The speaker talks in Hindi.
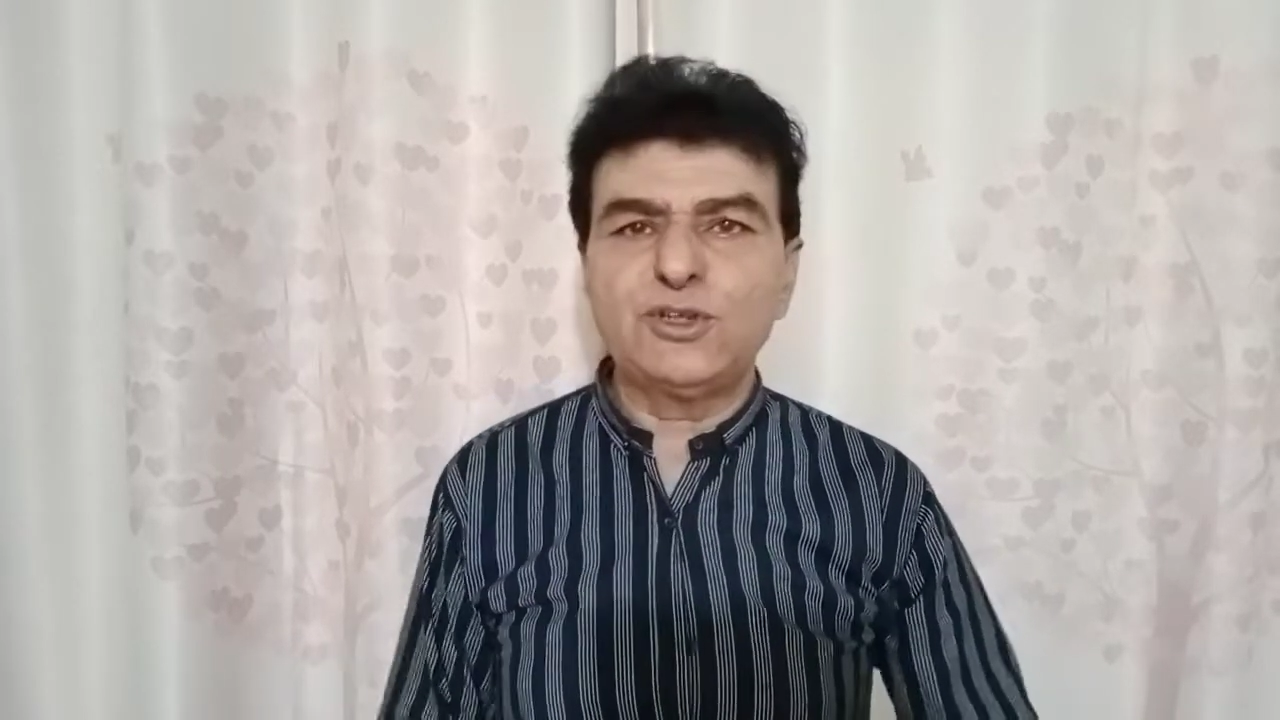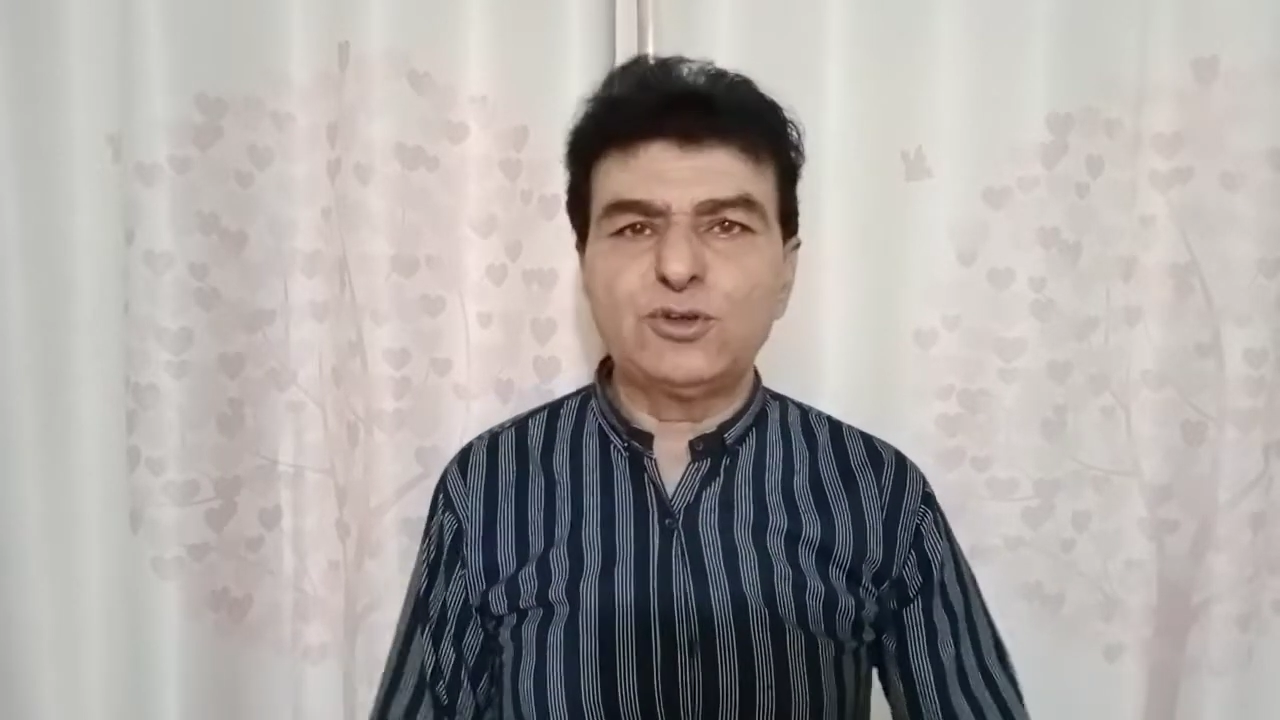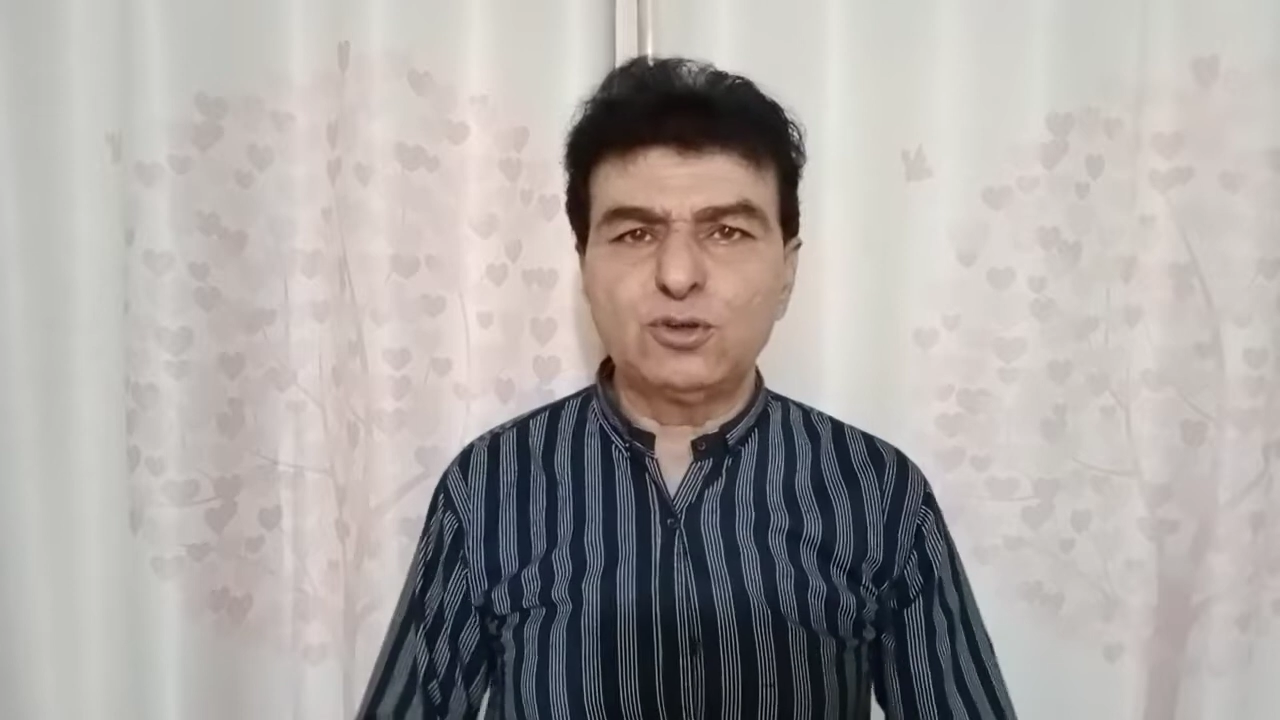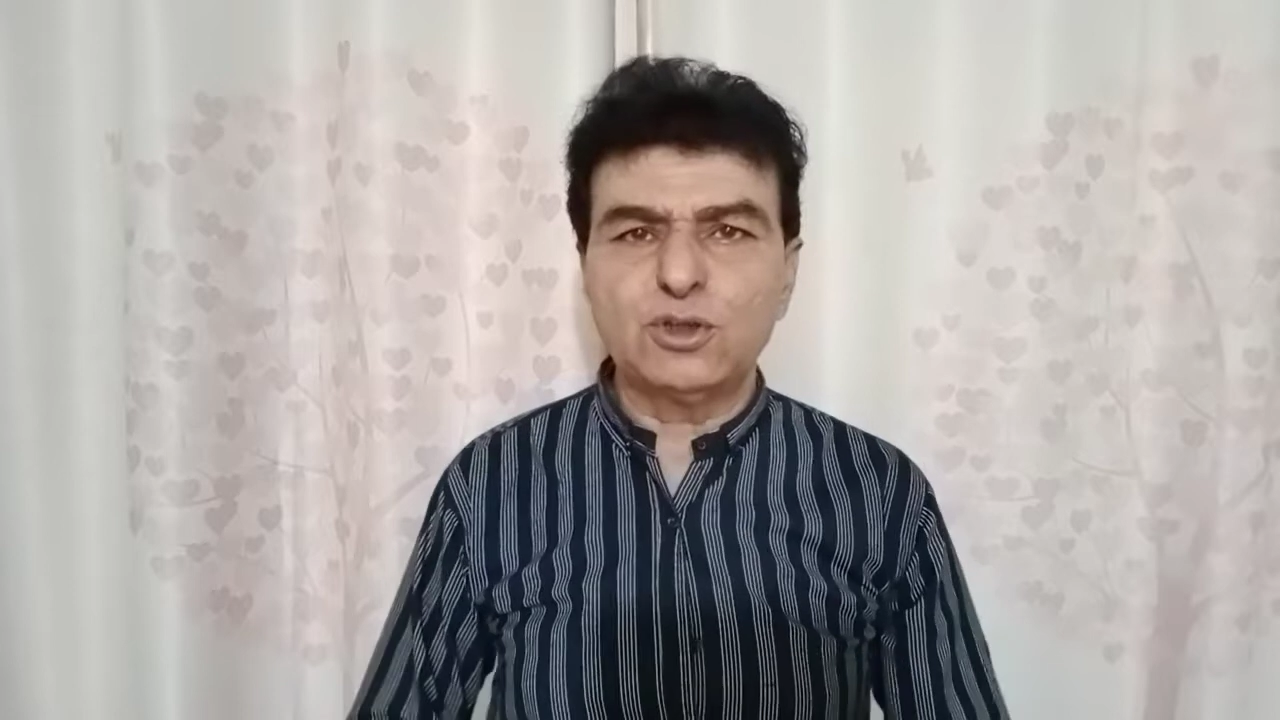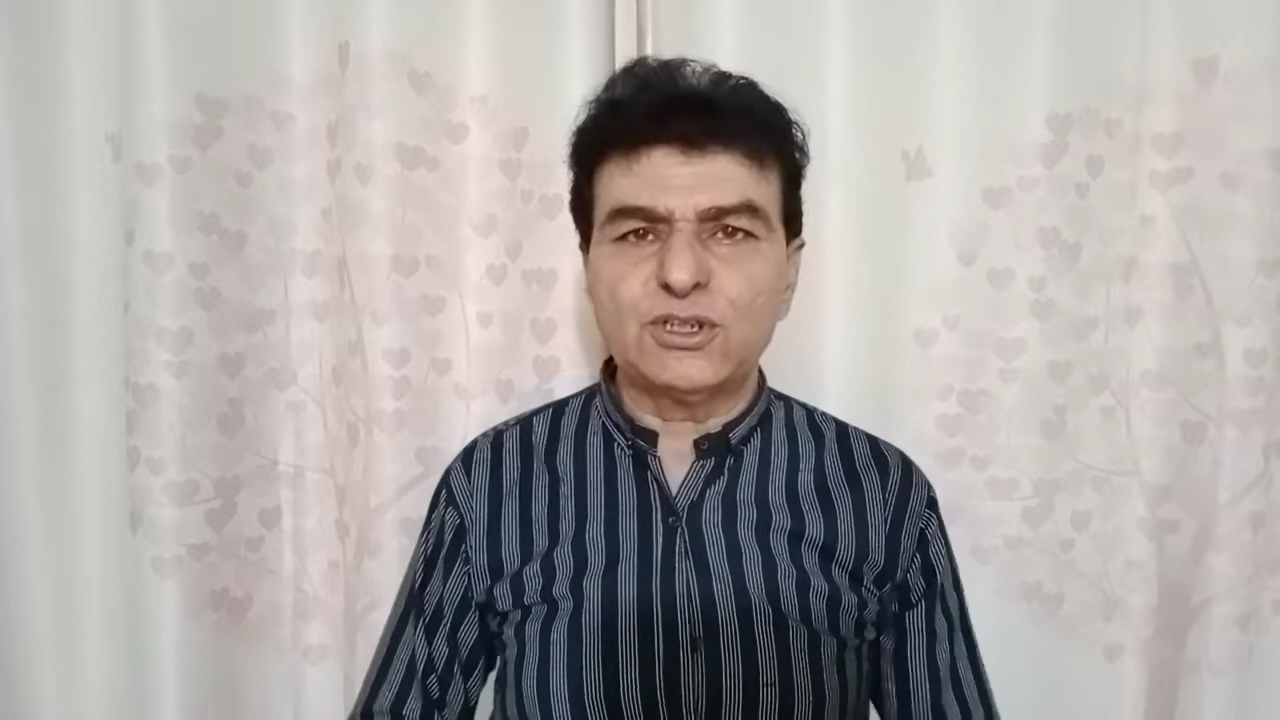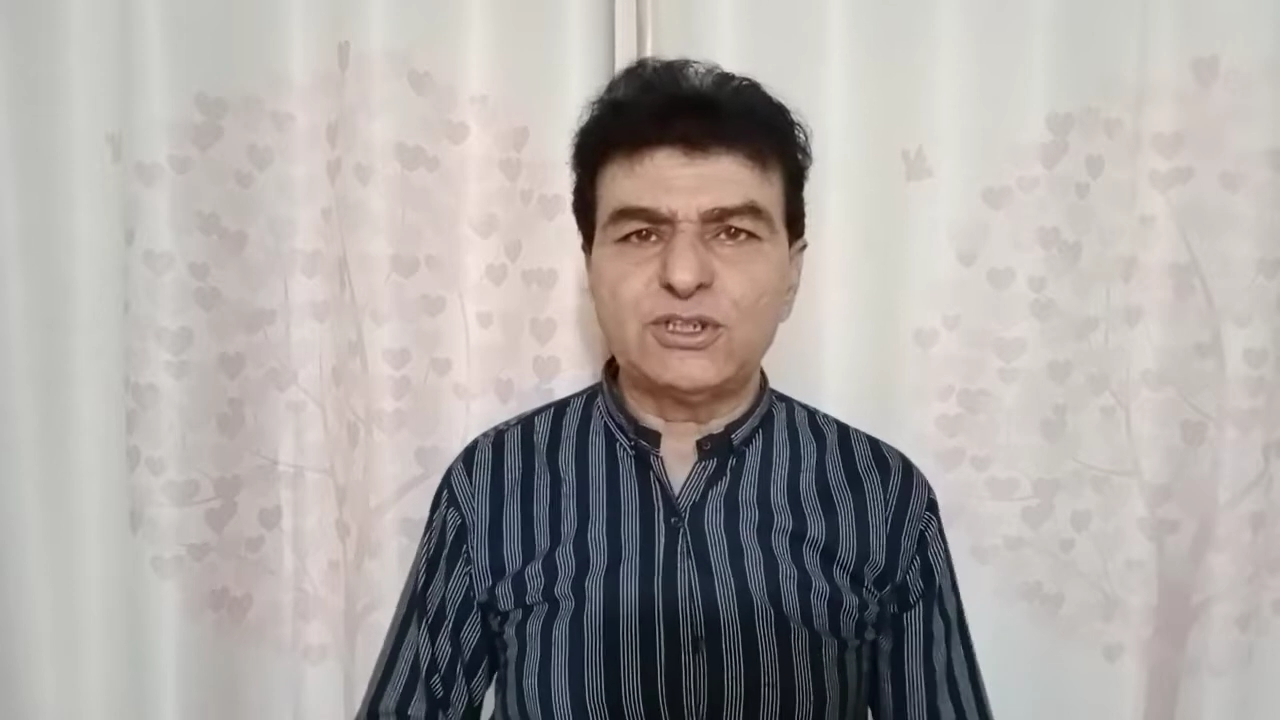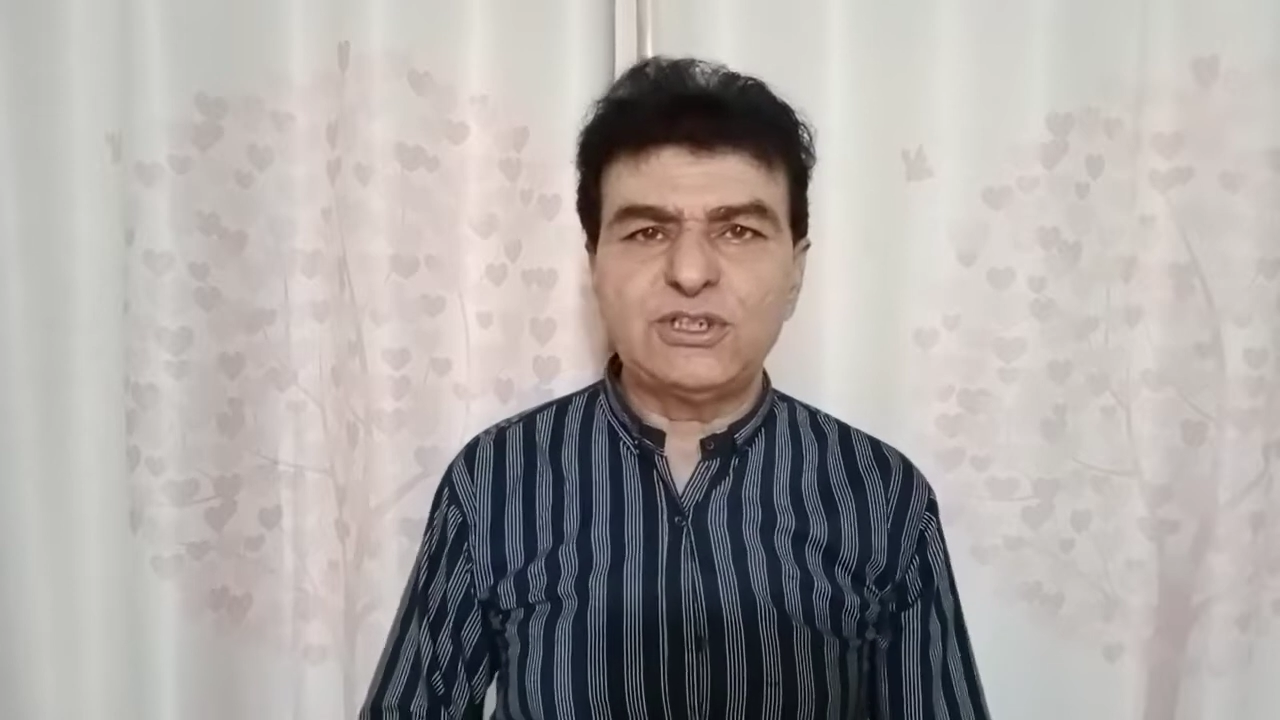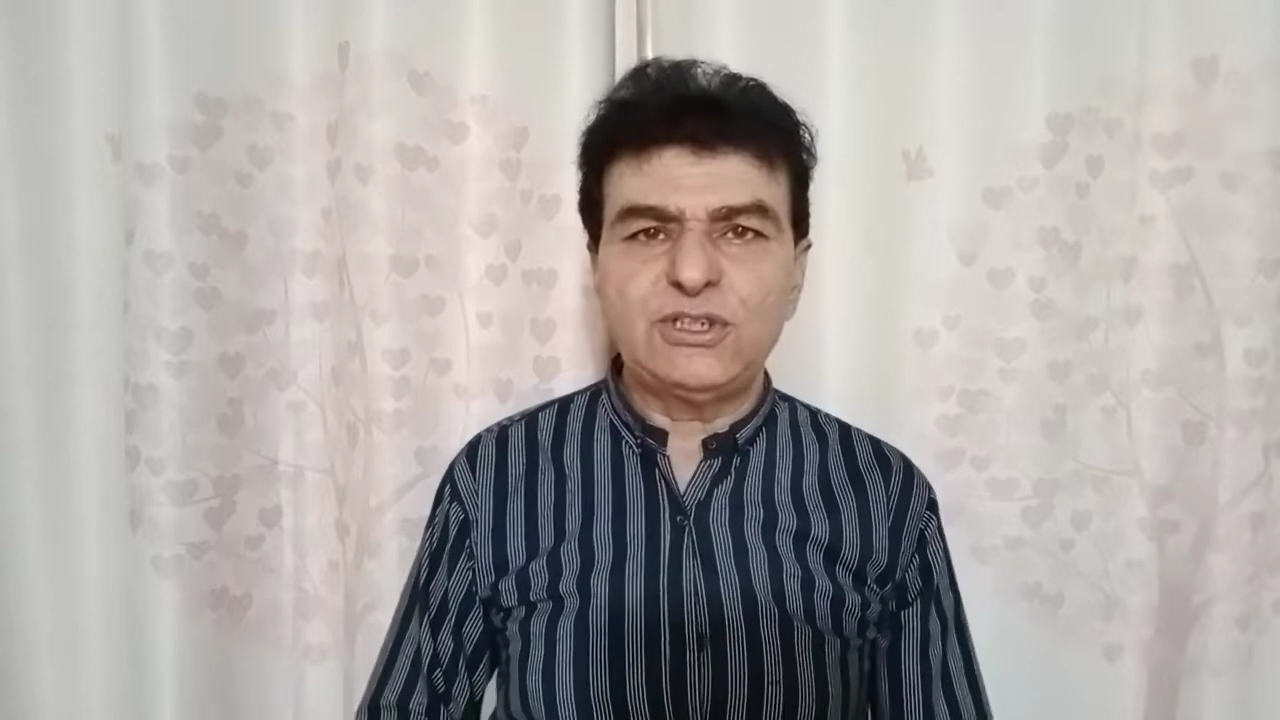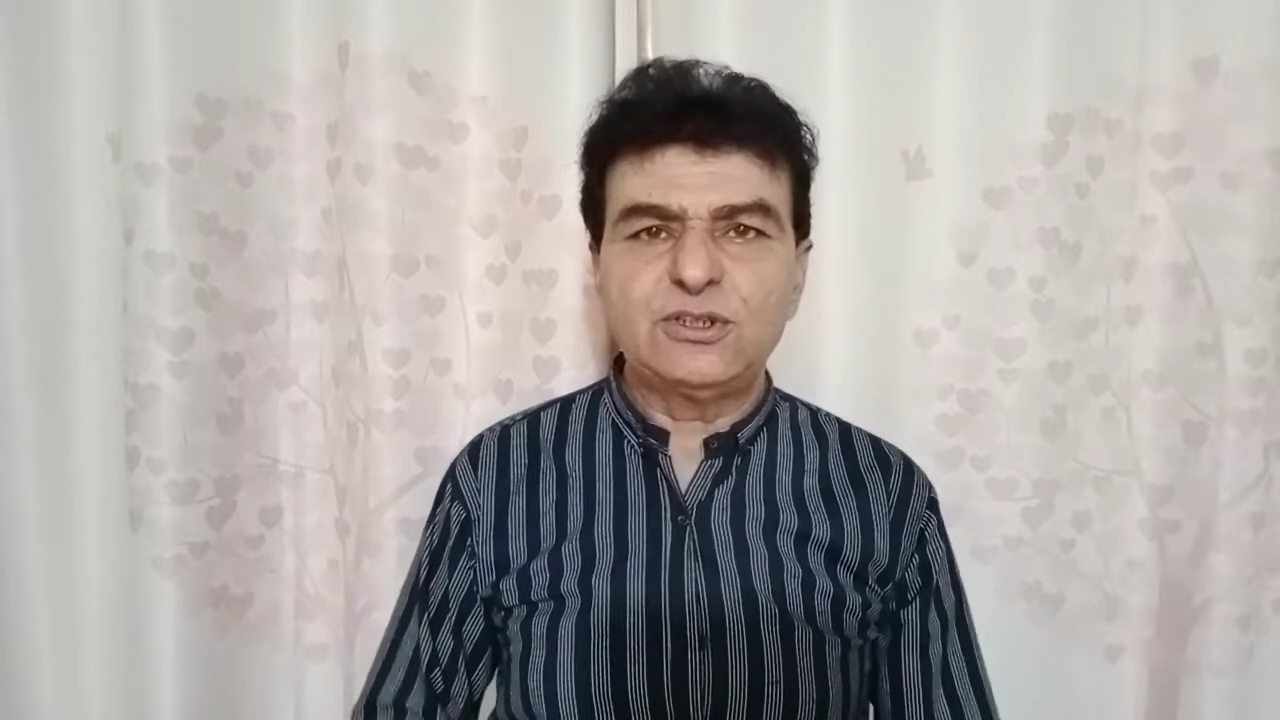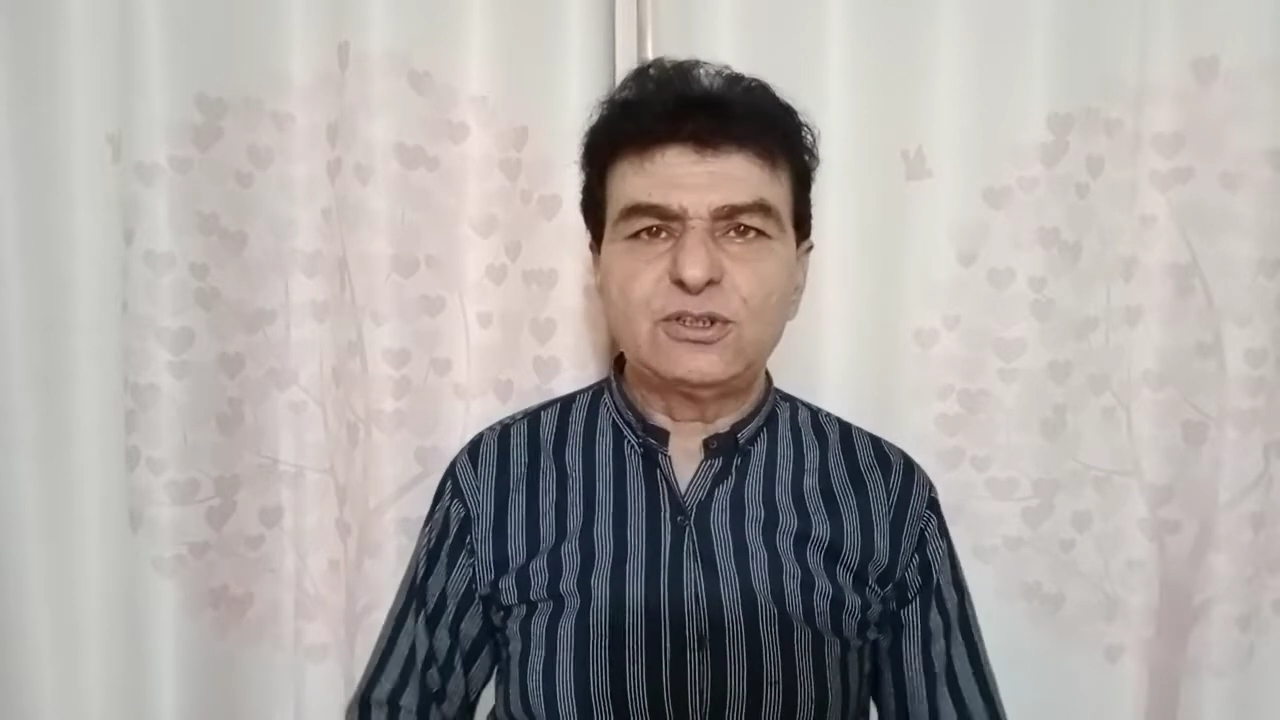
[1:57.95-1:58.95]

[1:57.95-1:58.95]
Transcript: शुरू होती थी